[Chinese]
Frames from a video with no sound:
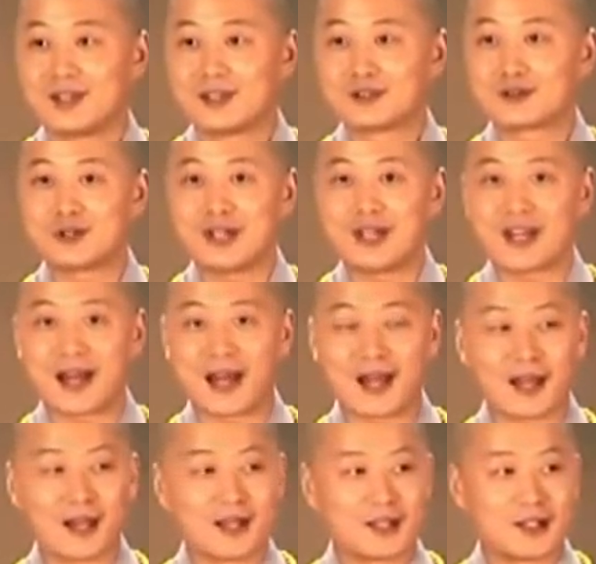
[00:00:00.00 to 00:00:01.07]
虽
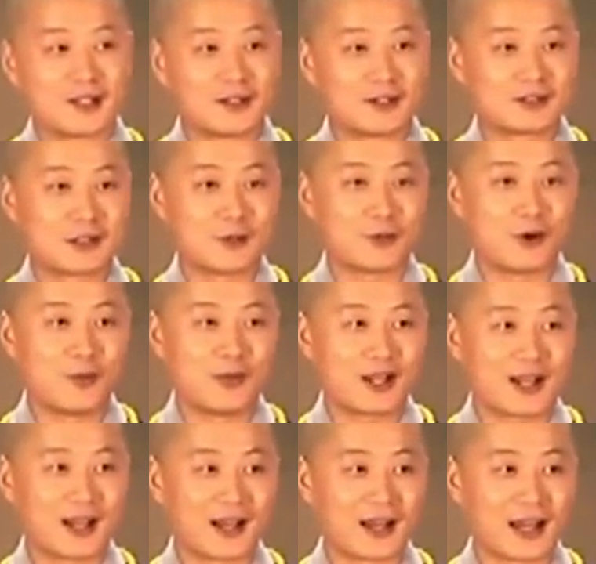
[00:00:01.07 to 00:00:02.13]
然在我们
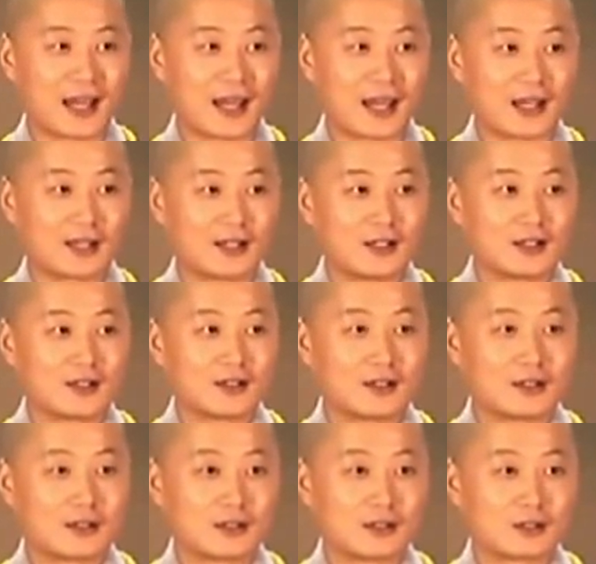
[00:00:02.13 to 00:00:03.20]
看来，
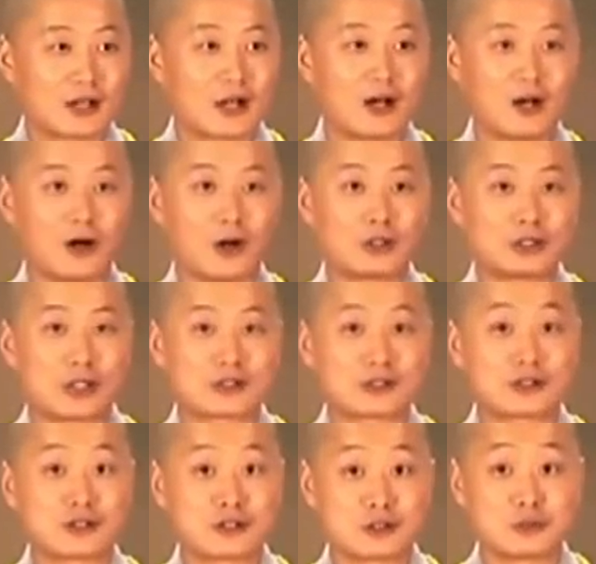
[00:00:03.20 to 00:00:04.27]
他好像
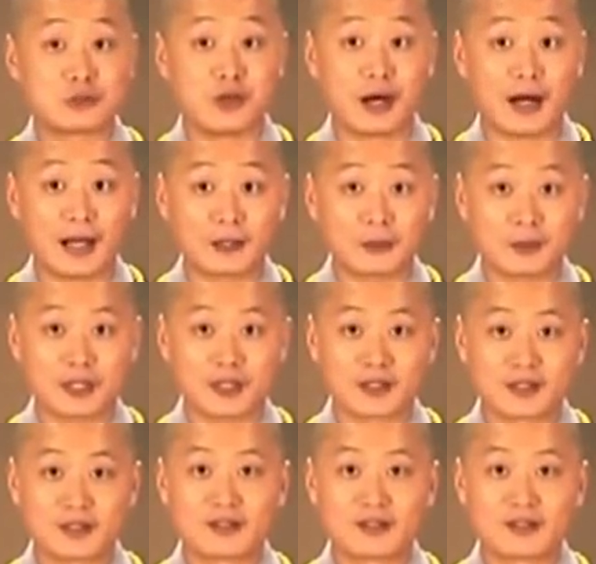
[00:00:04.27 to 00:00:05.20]
是自我安慰，